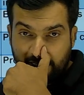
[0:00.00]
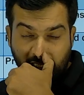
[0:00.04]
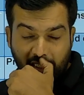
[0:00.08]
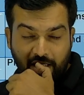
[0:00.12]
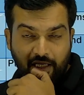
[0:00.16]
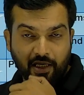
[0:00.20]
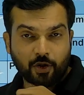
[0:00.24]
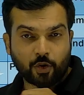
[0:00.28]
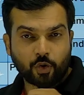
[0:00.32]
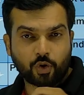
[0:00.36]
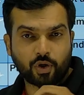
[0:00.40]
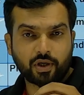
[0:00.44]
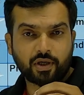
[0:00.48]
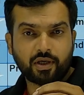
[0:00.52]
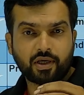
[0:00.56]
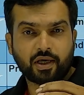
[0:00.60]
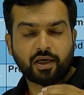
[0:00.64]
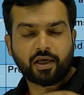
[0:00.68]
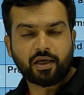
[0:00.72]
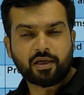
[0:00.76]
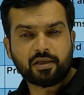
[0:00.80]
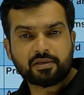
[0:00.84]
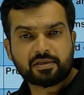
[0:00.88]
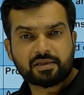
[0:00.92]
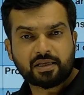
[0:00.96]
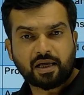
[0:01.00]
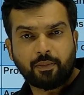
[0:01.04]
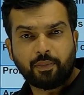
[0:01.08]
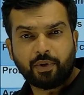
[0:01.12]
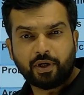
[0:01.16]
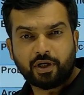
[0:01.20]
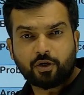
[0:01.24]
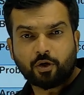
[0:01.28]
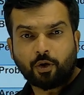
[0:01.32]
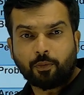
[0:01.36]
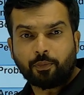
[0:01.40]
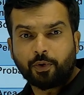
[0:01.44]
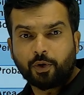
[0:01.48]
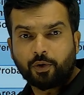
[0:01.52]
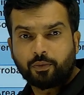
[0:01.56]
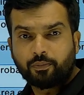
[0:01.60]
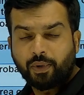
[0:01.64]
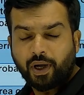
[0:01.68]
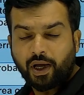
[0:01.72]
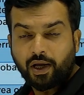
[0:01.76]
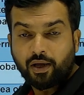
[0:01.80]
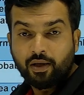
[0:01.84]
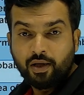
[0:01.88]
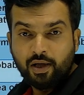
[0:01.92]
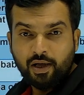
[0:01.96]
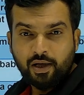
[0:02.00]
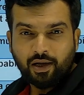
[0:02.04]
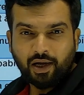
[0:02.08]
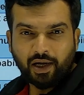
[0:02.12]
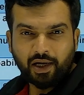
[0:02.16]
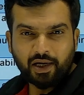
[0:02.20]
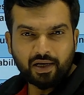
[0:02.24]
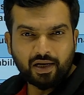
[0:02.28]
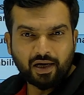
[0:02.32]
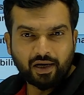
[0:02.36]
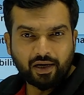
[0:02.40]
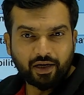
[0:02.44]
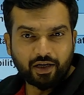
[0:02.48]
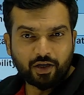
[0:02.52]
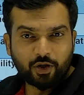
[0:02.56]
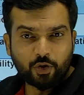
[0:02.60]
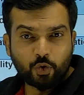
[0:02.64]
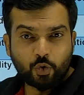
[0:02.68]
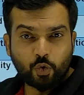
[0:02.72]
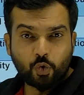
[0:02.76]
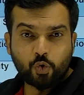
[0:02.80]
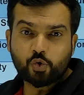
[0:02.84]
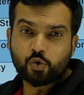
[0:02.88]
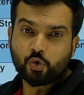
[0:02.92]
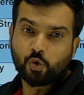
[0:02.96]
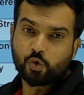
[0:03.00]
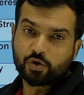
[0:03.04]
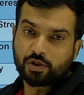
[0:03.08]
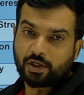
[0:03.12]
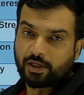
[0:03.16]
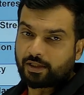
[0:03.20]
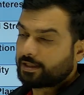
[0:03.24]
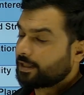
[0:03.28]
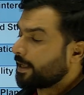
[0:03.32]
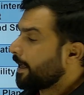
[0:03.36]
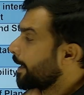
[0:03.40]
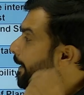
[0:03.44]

चाहिए क्योंकि यही सभी टॉपिक में कहीं ना कहीं यूज हो सकता